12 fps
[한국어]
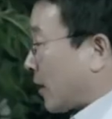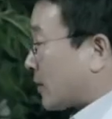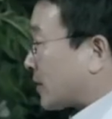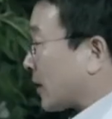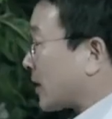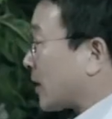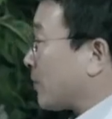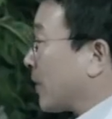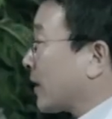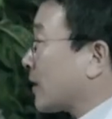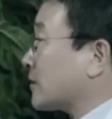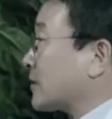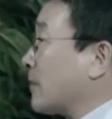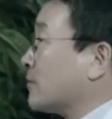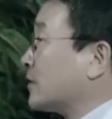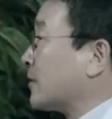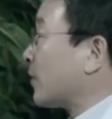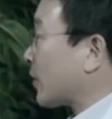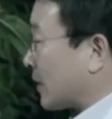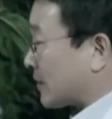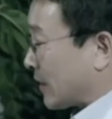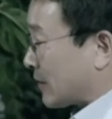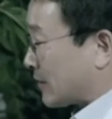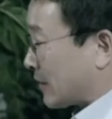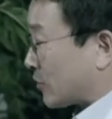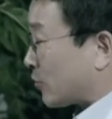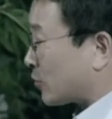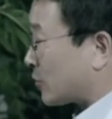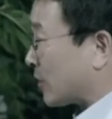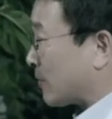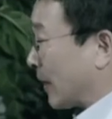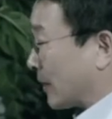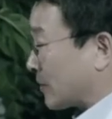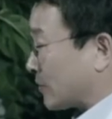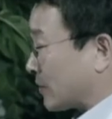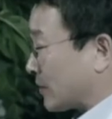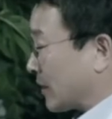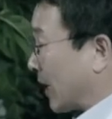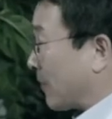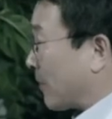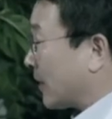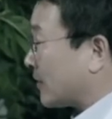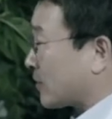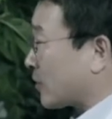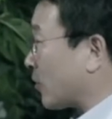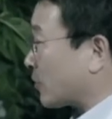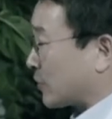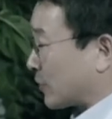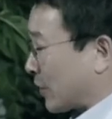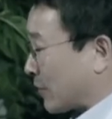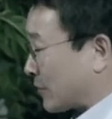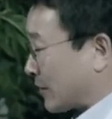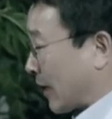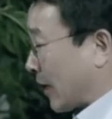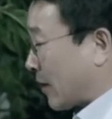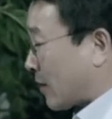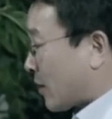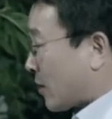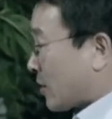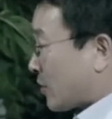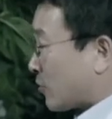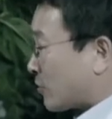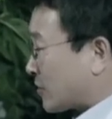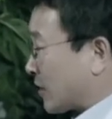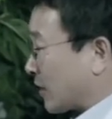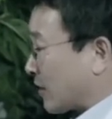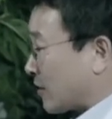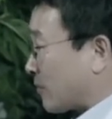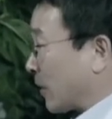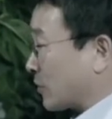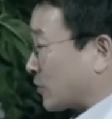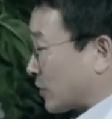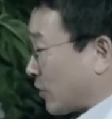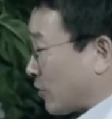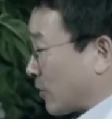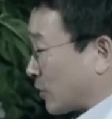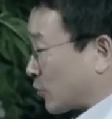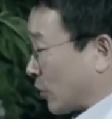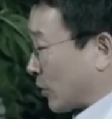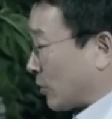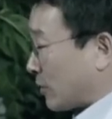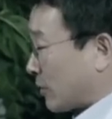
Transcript: 자기가 베개를 30여 개를 샀는데 도저히 맞는 걸 없었대요. 근데 네. 이거는 자기한테 맞추니까 얼마나 좋아요.